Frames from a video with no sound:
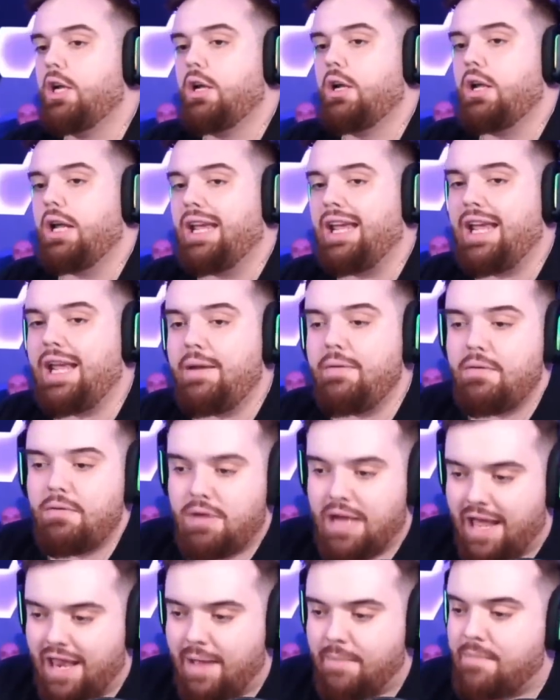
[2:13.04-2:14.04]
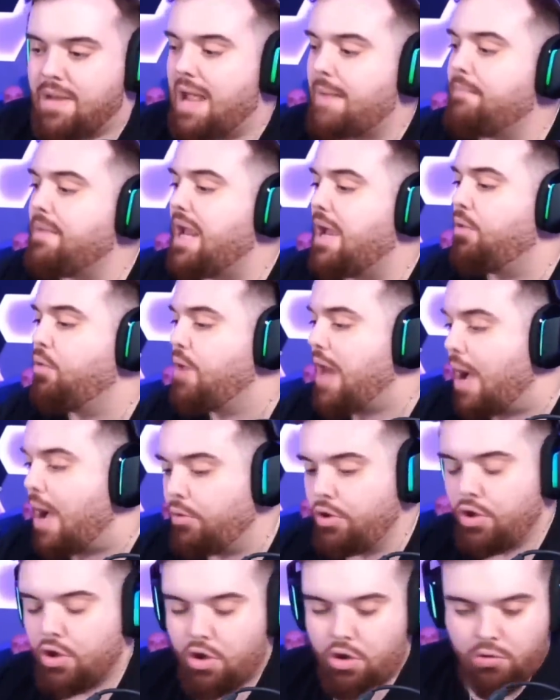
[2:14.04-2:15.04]
Y nada, me ha enviado un
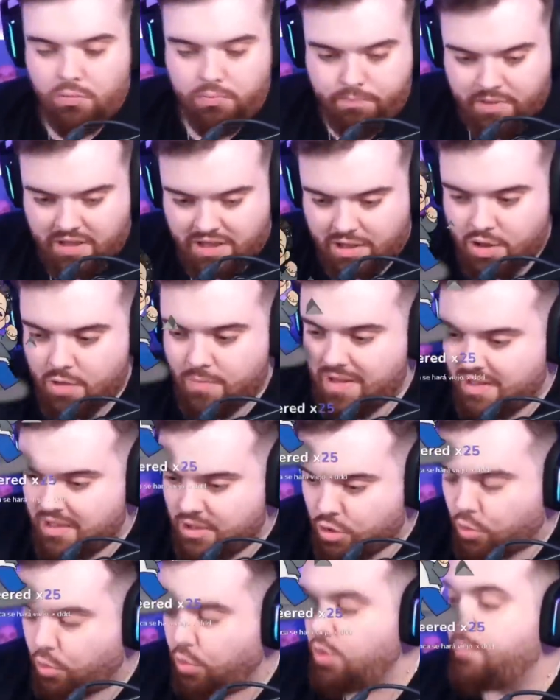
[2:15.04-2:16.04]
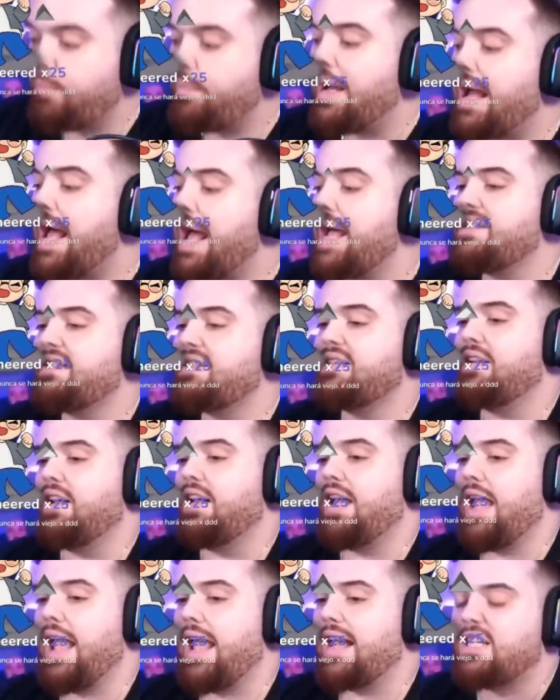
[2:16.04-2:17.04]
audio pidiéndome disculpas,
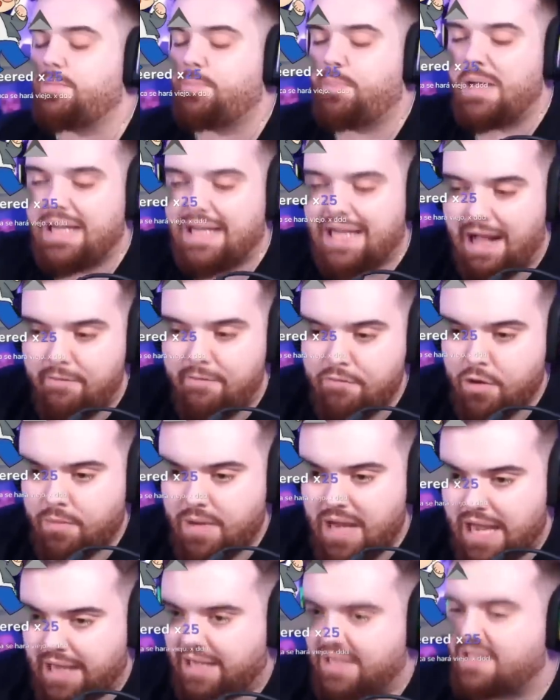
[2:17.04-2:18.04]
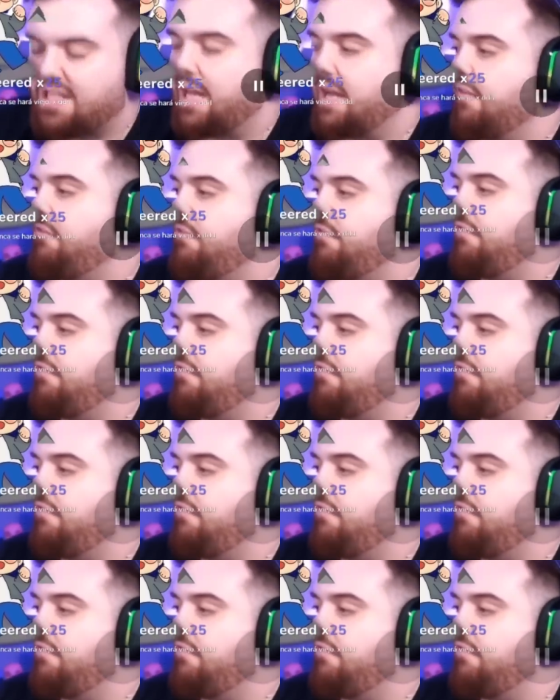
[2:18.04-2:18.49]
eh, explicándome a qué se refería.